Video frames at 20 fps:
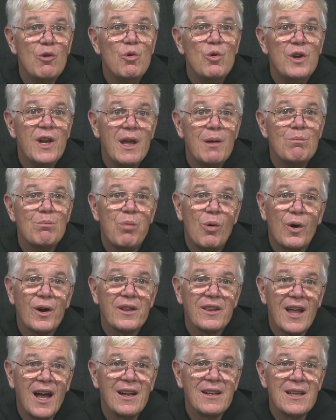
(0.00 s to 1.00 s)
un
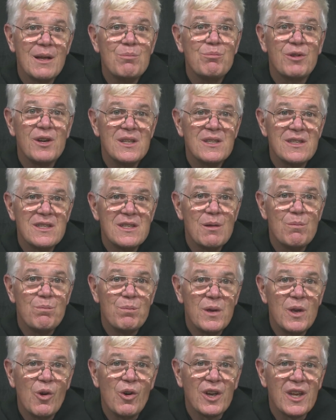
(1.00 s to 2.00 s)
importante
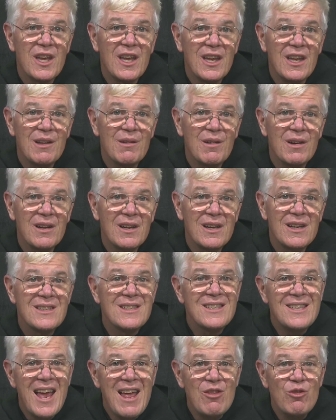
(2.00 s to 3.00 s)
principio aquí. El
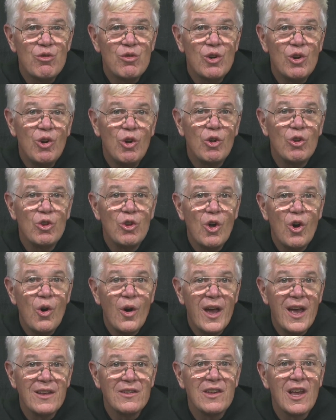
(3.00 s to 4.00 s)
centro
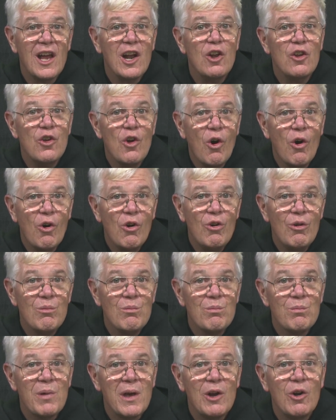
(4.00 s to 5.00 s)
no es el yo,
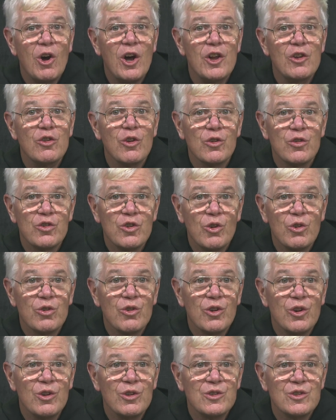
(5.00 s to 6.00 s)
pero el
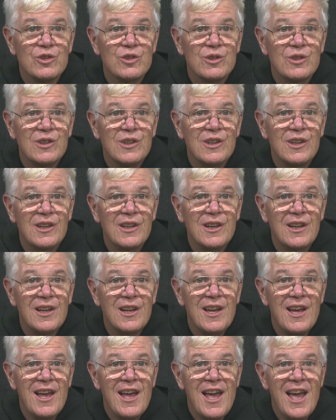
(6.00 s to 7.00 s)
nosotros.
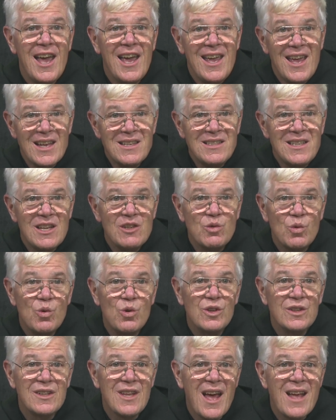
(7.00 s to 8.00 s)
Y este es
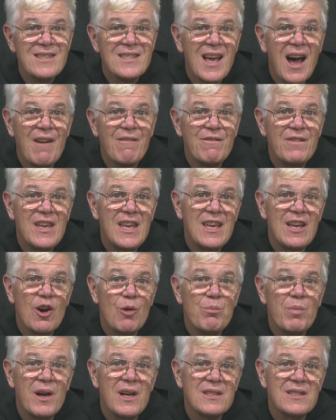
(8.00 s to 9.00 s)
un
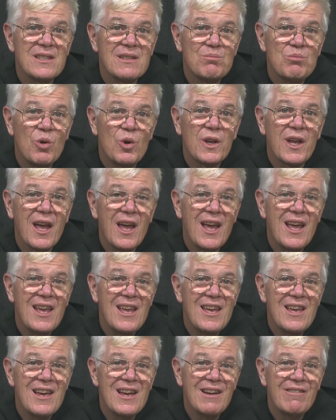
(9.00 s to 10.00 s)
desafío
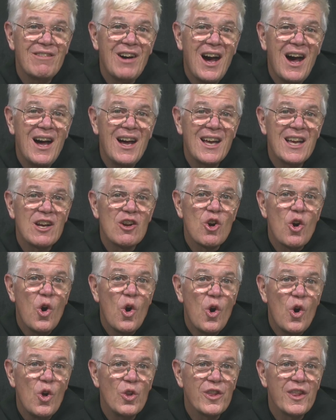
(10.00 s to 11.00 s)
porque va en
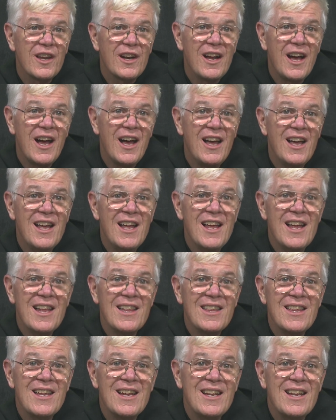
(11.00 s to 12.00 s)
contra
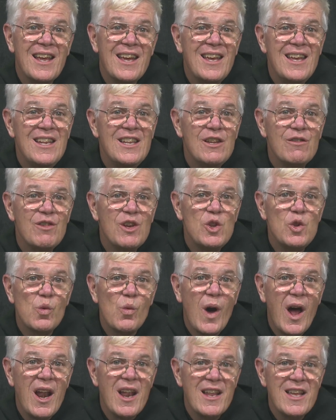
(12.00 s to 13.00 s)
del
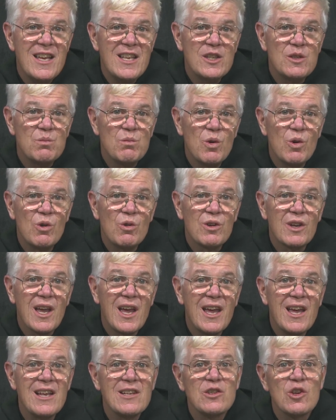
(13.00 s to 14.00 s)
individualismo
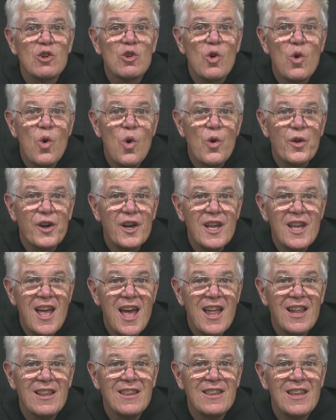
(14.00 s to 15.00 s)
que es
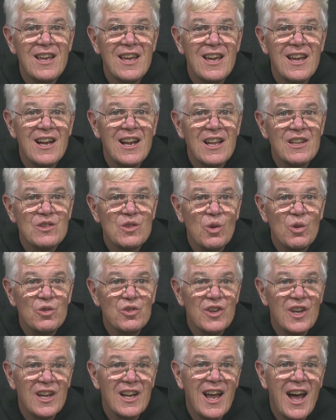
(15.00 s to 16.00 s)
corriente en la
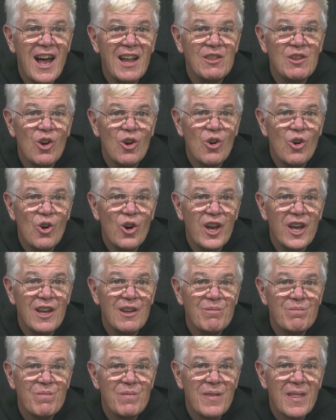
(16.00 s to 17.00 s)
sociedad de
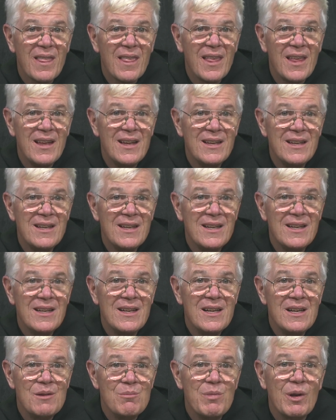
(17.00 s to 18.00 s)
hoy.
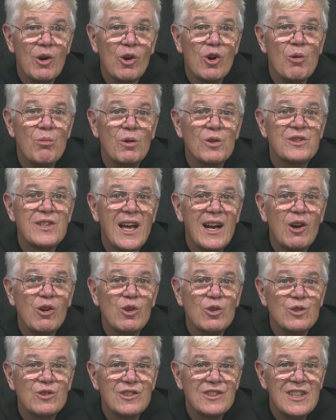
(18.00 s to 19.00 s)
Pero como San
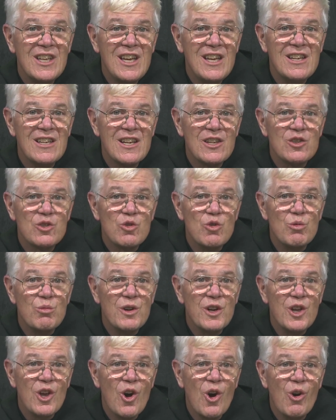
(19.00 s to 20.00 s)
Agustín
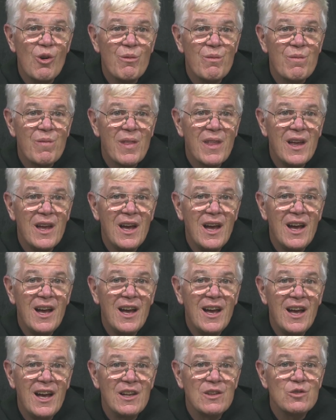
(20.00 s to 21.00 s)
descubrió,
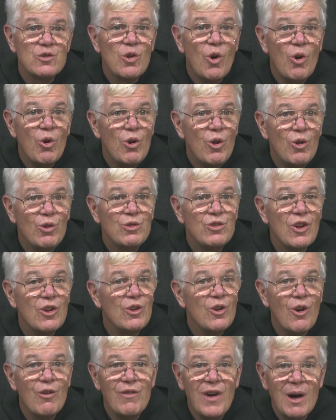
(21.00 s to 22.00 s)
solos
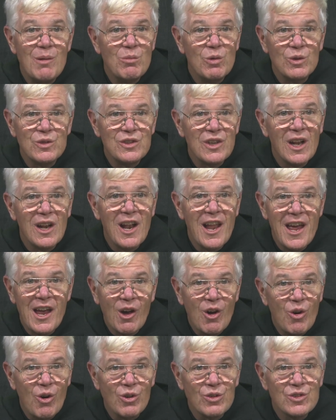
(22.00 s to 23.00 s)
no vamos
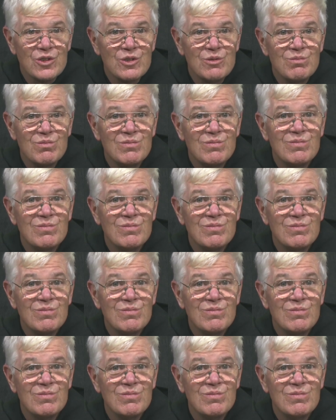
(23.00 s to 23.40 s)
lejos.